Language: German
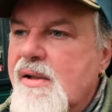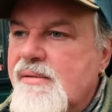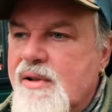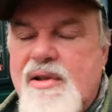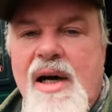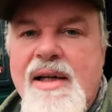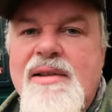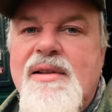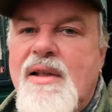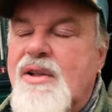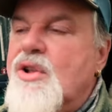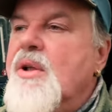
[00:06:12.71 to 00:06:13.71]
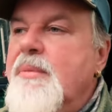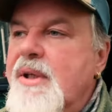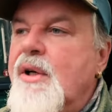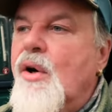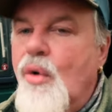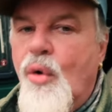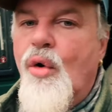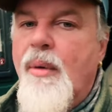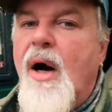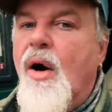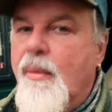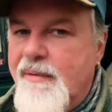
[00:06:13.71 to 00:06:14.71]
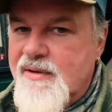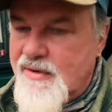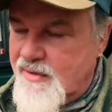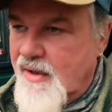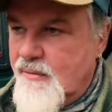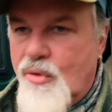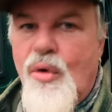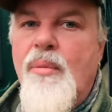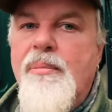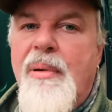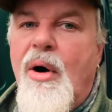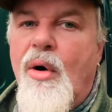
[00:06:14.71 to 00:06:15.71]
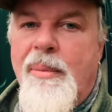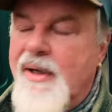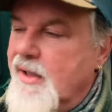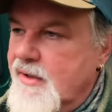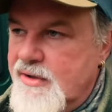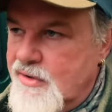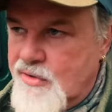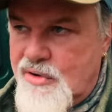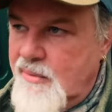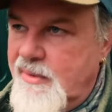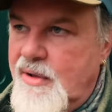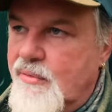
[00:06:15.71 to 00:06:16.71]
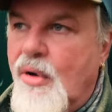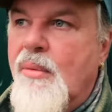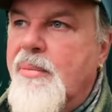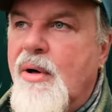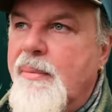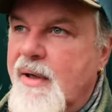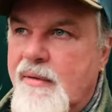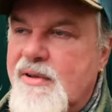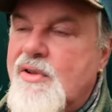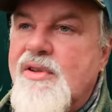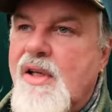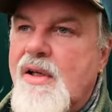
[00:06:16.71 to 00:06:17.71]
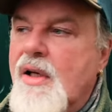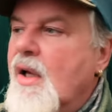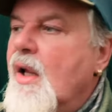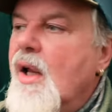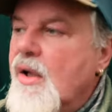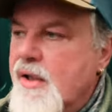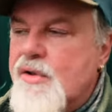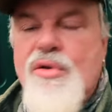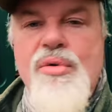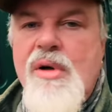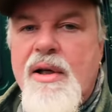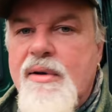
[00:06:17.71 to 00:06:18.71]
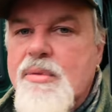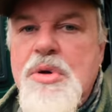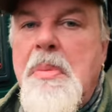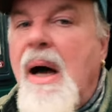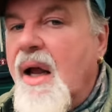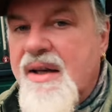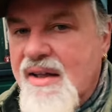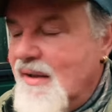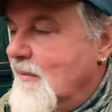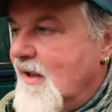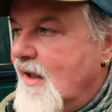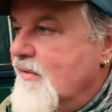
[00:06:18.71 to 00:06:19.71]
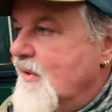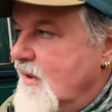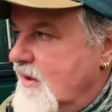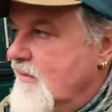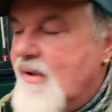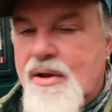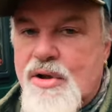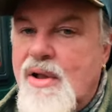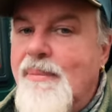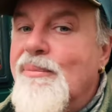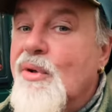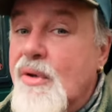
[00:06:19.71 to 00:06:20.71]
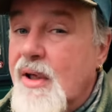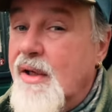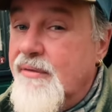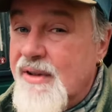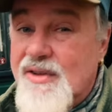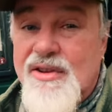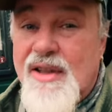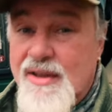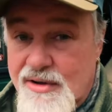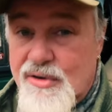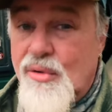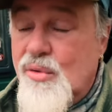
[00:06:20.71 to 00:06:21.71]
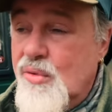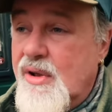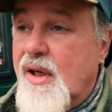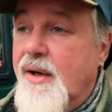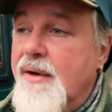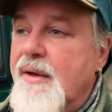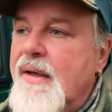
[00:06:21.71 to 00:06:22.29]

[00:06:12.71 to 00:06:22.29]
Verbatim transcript: was heißt denn Chemieklo überhaupt? Was ist denn, warum braucht man denn diese Chemie? Warum braucht man denn, was ist denn jetzt cool an so einem Spaten, den man einfach in den Wald schleppt? Oder was ist da nicht so cool dran?